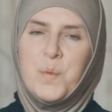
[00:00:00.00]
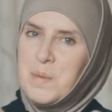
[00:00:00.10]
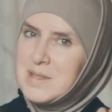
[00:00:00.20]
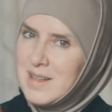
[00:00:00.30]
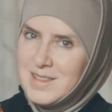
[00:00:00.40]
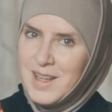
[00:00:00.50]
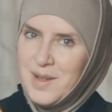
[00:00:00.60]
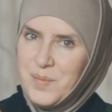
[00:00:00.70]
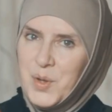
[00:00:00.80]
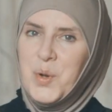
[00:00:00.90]

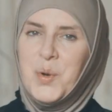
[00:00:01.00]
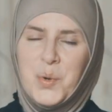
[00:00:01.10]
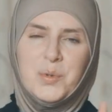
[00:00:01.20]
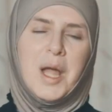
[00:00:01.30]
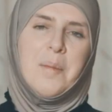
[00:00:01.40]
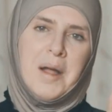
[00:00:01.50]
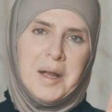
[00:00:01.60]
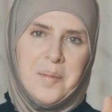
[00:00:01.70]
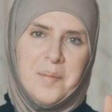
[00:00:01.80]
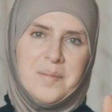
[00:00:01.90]
وانبسطنا
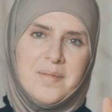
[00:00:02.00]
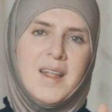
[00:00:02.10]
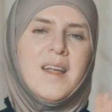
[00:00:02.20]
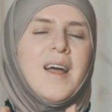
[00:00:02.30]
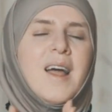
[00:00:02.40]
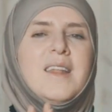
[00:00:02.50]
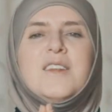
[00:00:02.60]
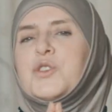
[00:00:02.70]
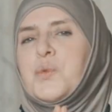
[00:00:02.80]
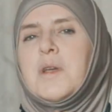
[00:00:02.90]
وتابعنا
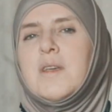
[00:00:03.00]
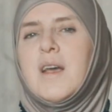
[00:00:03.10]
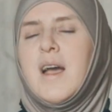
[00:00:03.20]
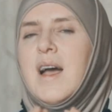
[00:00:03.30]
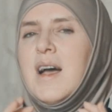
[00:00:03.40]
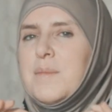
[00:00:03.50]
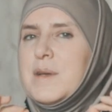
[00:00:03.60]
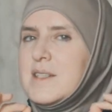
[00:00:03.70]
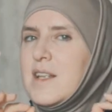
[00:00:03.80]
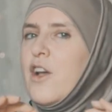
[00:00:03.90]
خليني شوي
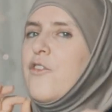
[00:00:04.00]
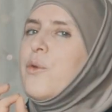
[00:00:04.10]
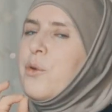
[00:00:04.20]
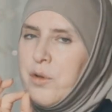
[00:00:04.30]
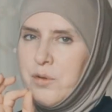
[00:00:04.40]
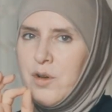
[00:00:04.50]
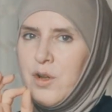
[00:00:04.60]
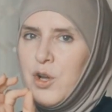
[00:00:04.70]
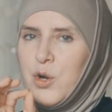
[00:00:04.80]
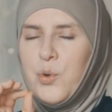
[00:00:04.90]
مس آه، في أذن
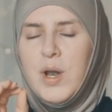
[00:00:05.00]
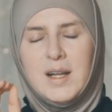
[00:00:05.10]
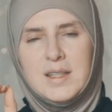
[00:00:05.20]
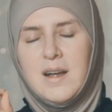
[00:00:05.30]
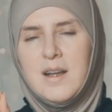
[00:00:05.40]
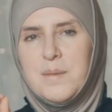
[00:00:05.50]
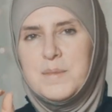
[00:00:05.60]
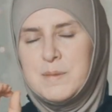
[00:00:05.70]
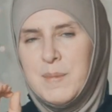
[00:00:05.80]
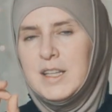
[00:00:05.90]
كل حدا
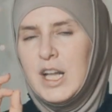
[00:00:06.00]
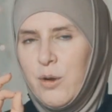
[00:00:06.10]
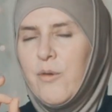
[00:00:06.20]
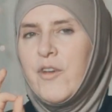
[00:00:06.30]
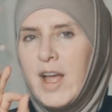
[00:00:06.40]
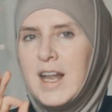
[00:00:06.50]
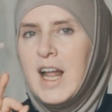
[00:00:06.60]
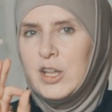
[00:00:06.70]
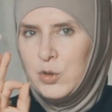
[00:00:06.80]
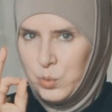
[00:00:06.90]
بيسمعني اليوم في هاي
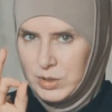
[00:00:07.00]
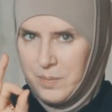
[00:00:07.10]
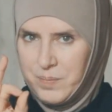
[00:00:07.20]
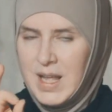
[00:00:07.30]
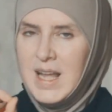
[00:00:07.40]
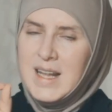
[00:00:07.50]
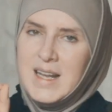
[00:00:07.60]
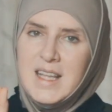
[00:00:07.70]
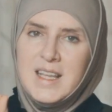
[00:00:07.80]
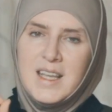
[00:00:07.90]
الحدوتة
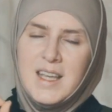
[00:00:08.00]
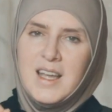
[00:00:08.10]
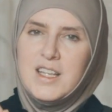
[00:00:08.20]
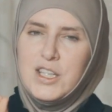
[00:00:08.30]
لنحكي